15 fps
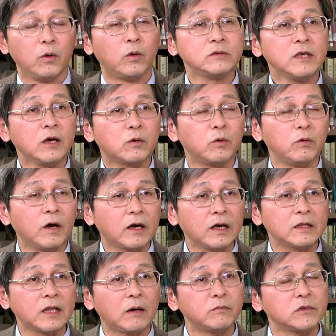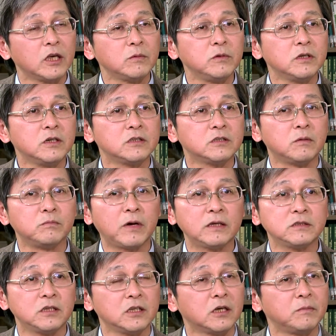我在国外看他们的 A P 课程班
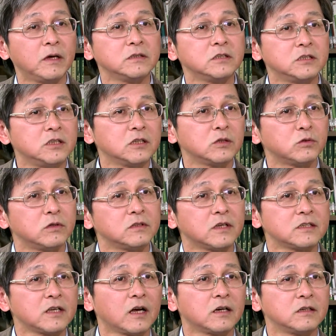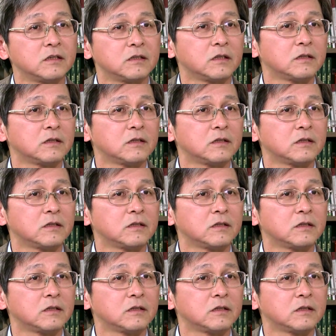级，一个班是七个学生在上课，